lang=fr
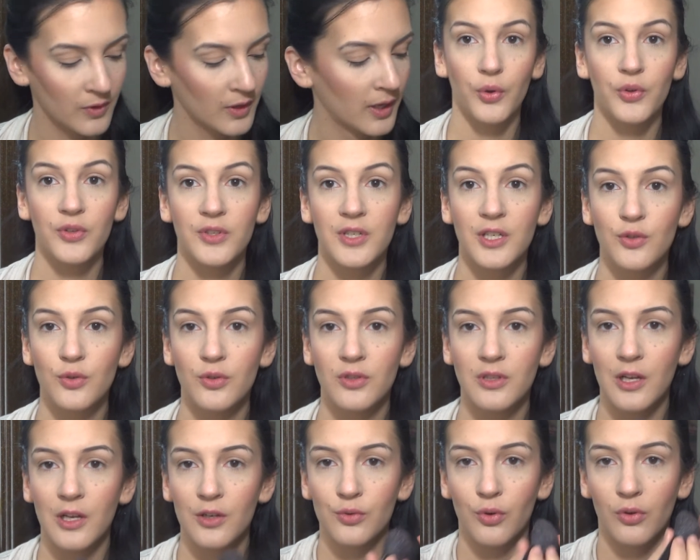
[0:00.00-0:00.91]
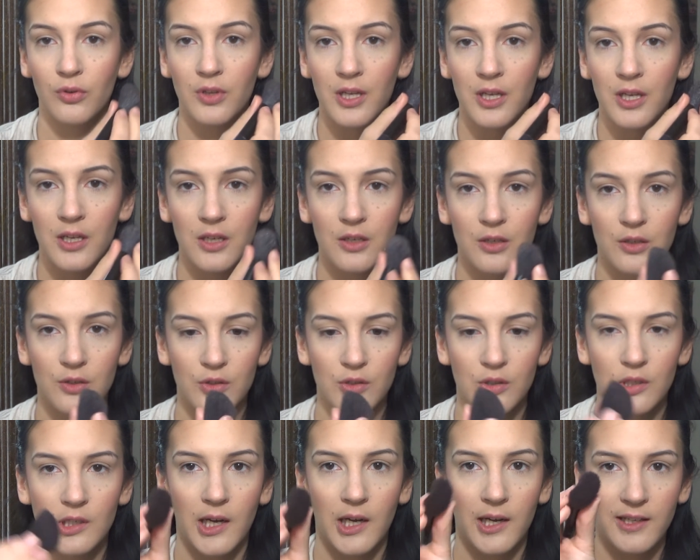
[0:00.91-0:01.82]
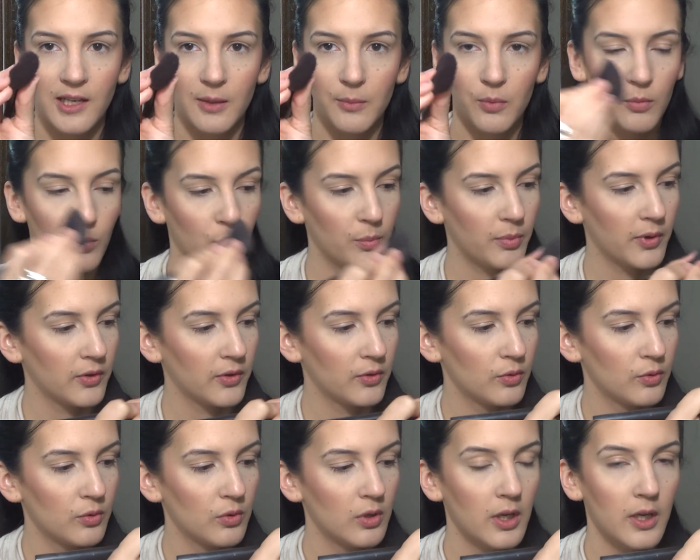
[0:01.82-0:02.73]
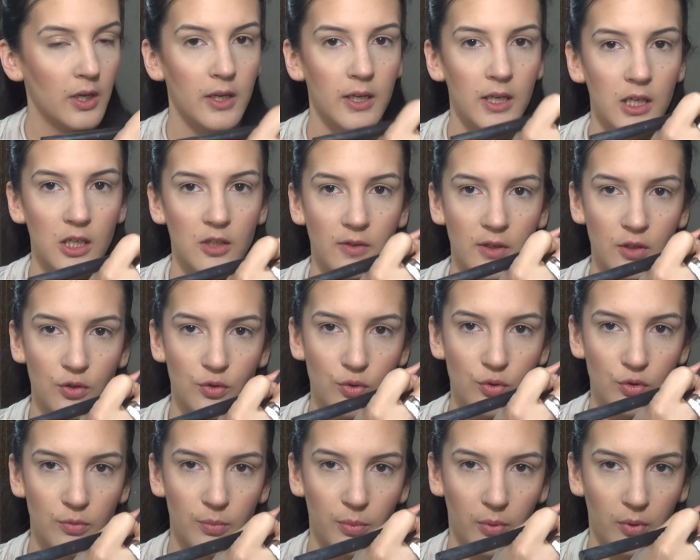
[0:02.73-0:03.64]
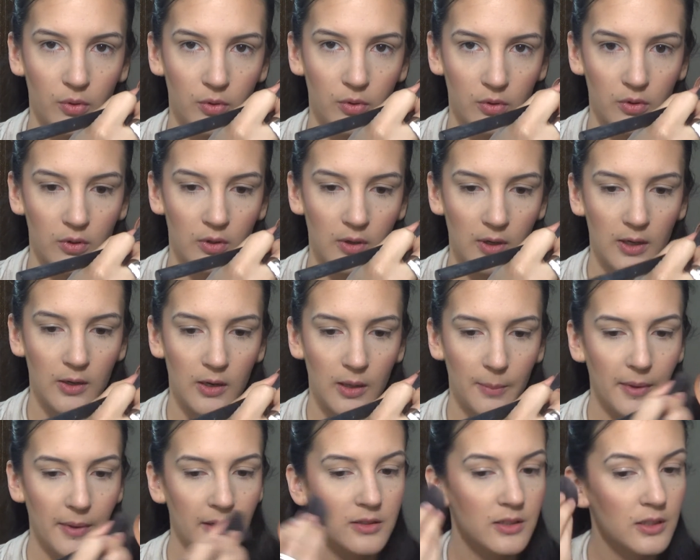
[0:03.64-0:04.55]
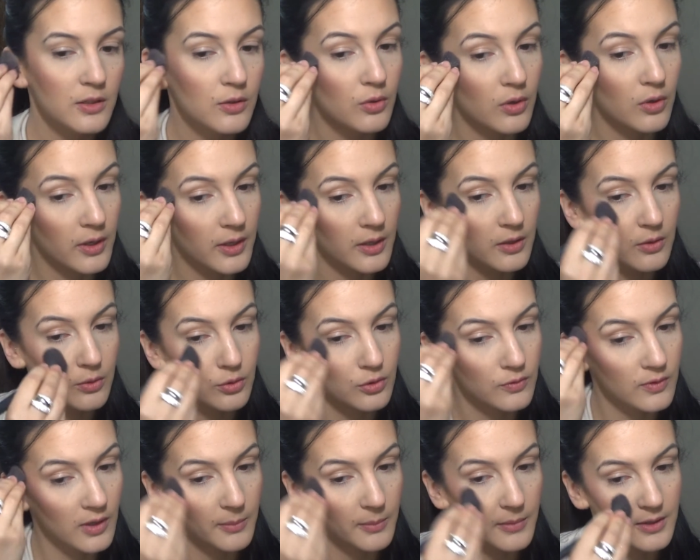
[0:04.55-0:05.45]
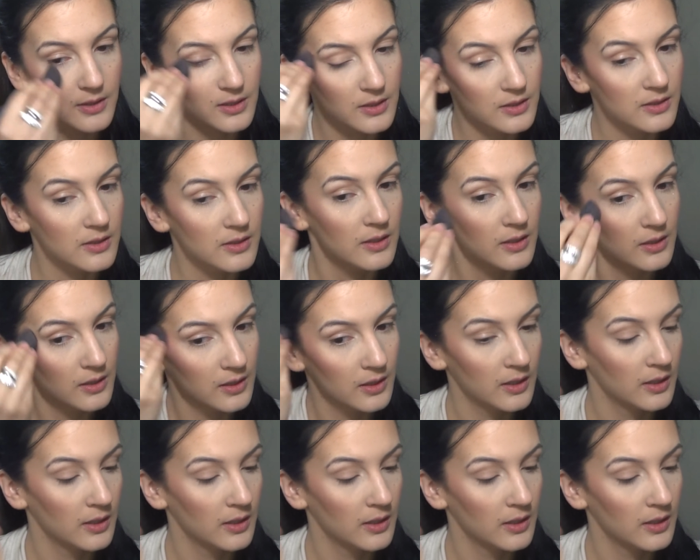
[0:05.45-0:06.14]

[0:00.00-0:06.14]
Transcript: Ah, c'est juste la journée, j'écrase un peu mon pinceau et je viens juste prendre la partie dorée que je vais mettre ici.